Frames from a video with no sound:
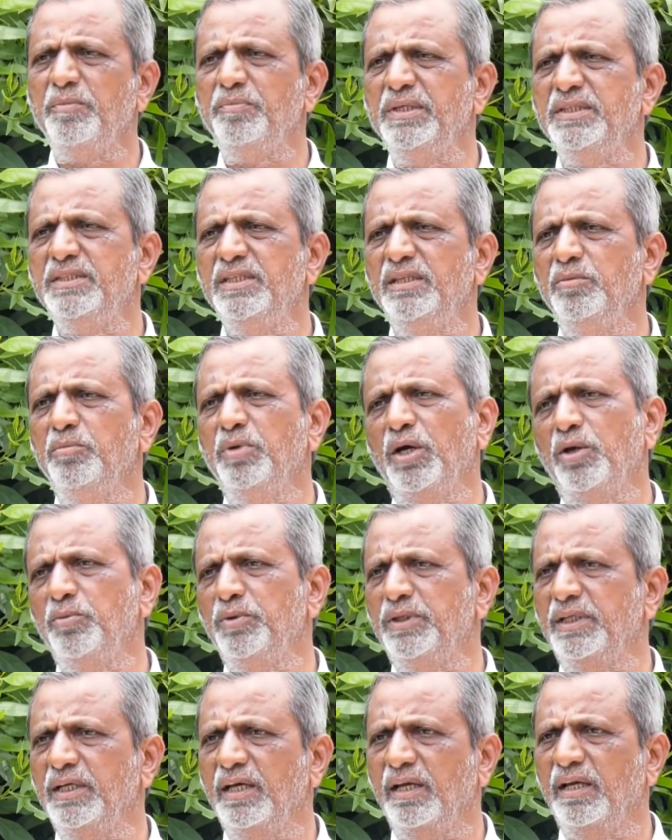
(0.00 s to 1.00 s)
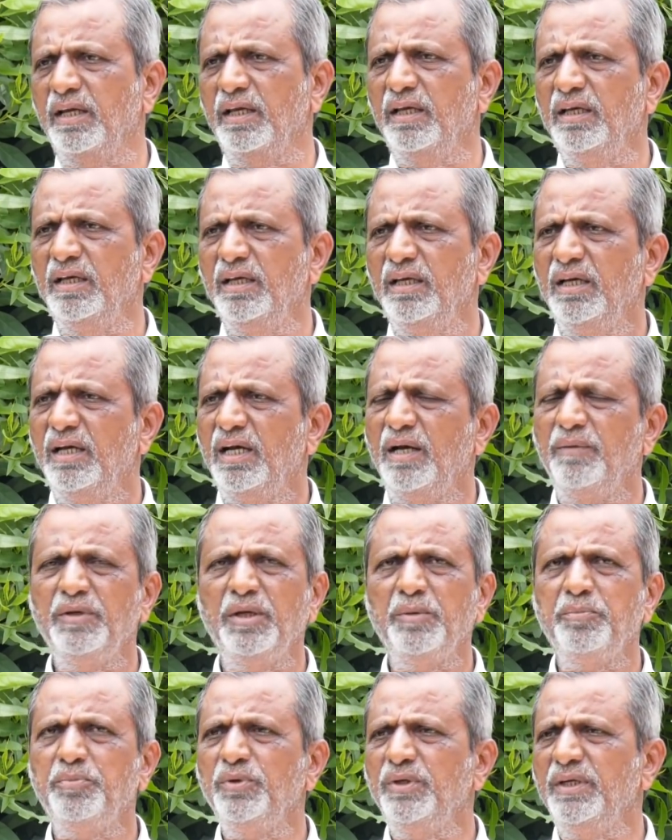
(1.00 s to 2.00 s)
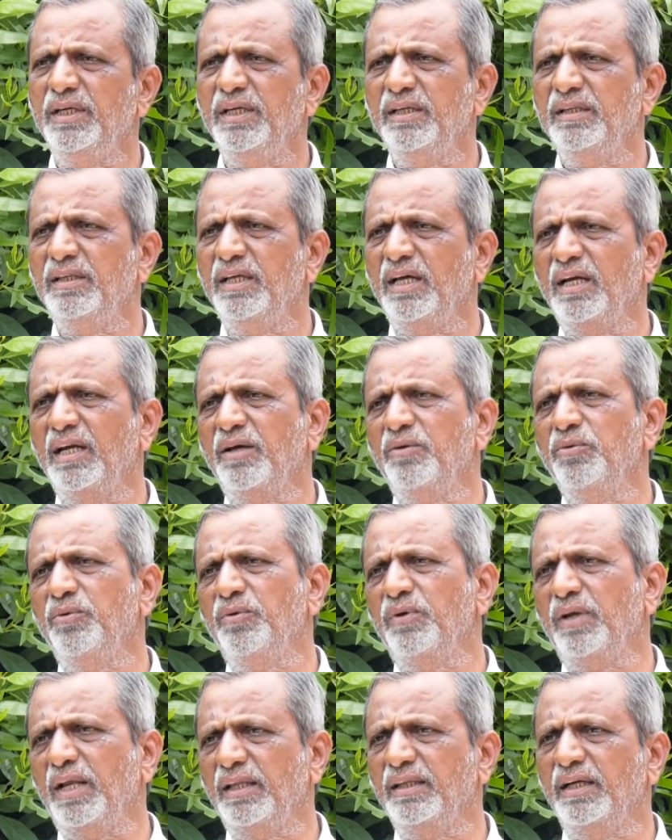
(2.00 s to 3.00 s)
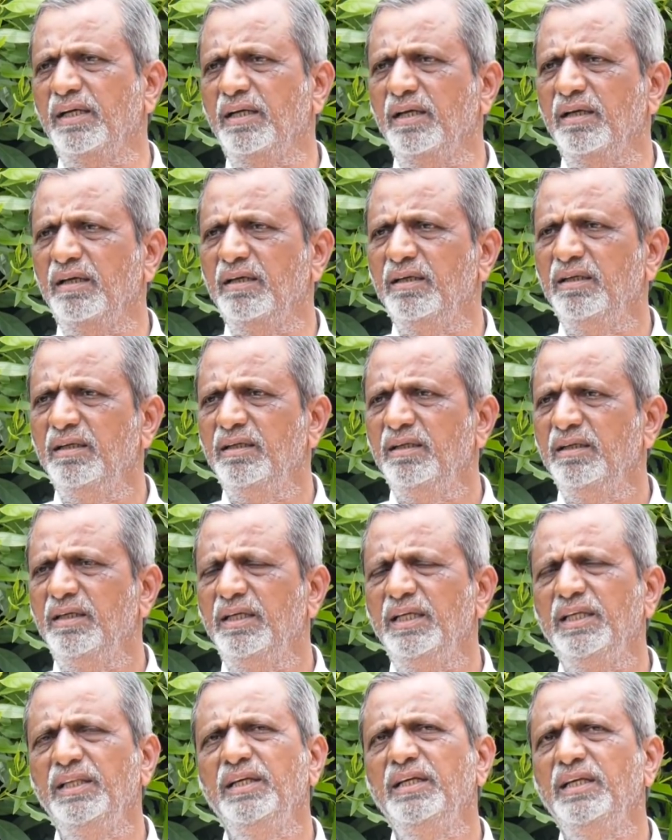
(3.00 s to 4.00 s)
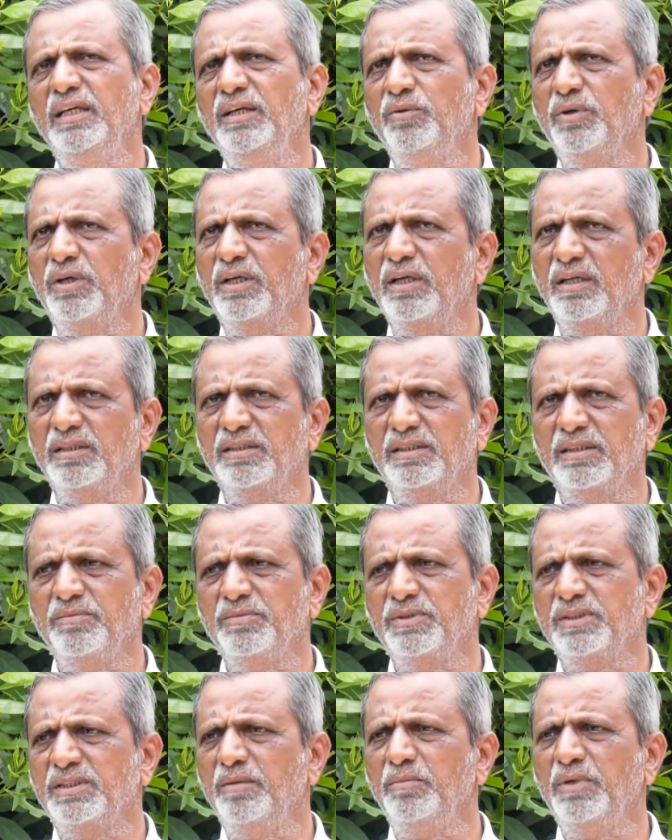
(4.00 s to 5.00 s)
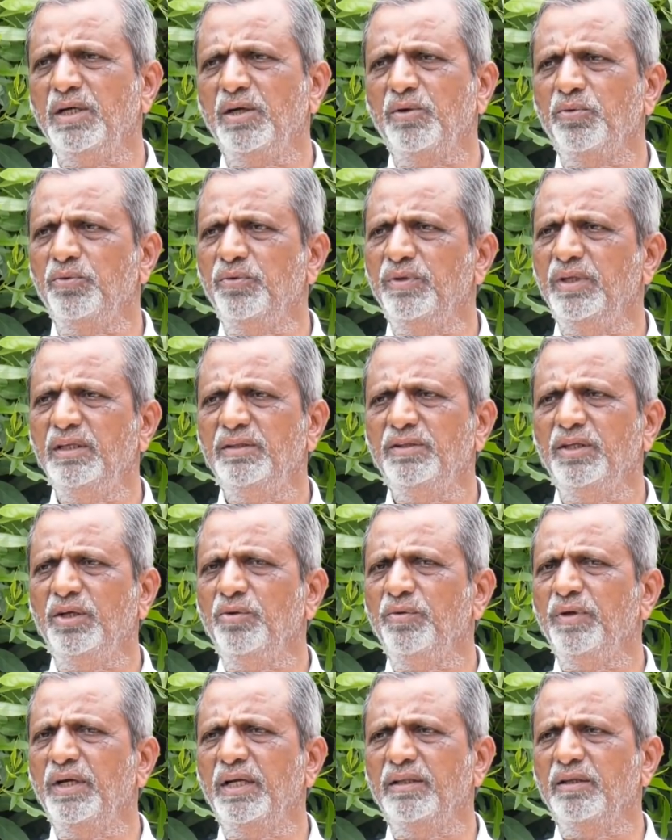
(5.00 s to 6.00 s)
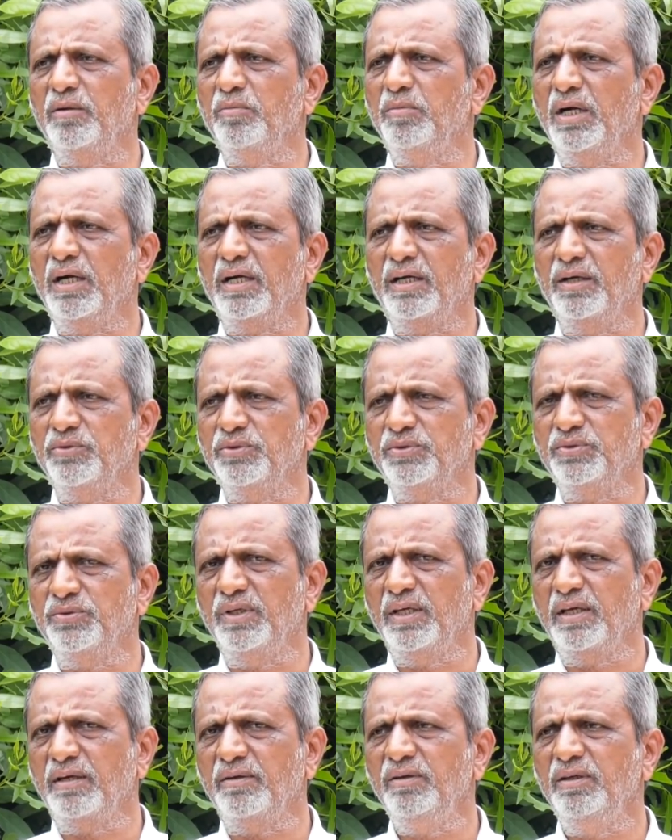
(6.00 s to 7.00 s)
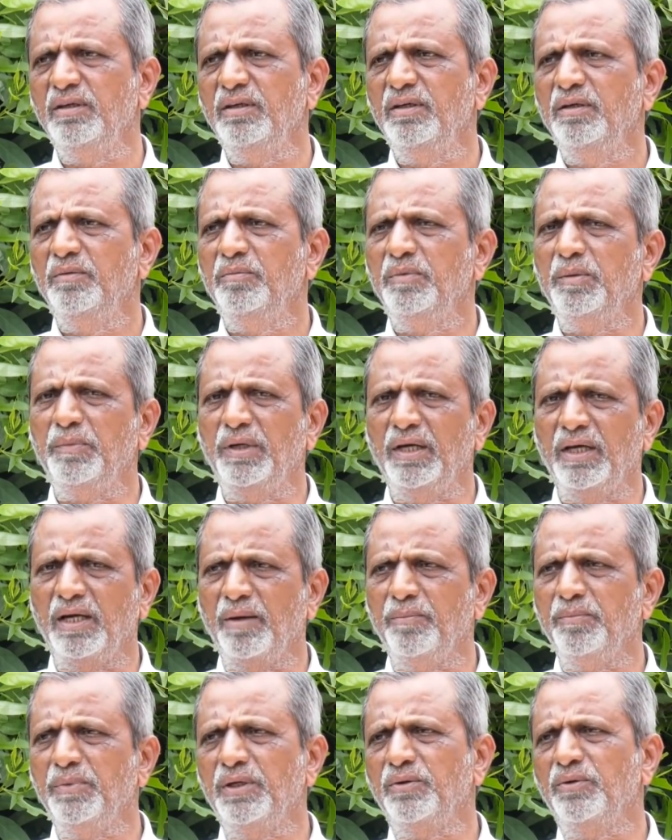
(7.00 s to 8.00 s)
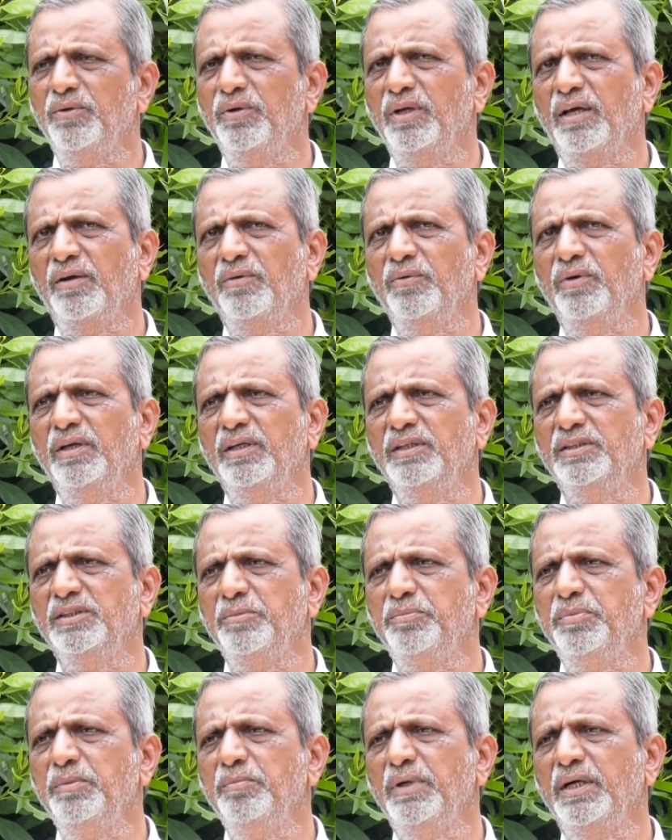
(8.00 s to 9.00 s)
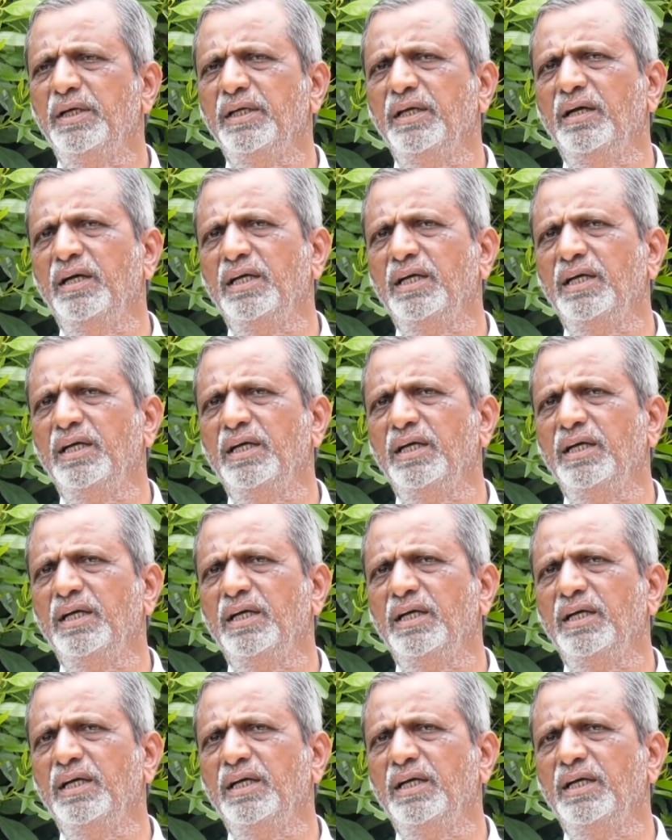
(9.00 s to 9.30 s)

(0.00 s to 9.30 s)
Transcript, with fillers: మేము పిలిచింది భానుమతి గారిని ఆమె ఎప్పుడు ఏ దాంట్లకు రాదట లేదండి ఒక సంస్థ బాగుంది తెలుగు వాళ్ళందరూ బాగా కలుస్తున్నారు మిమ్మల్ని రమ్మంటున్నారు అని చెప్పి మా